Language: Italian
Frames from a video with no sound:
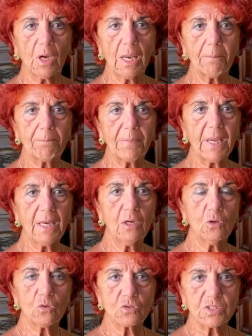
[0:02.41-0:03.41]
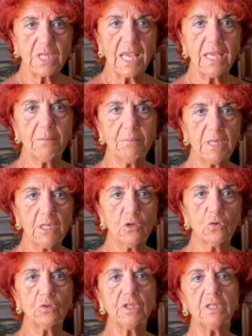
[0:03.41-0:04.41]
all'appello 6
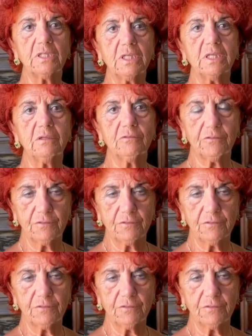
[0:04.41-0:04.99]
milioni di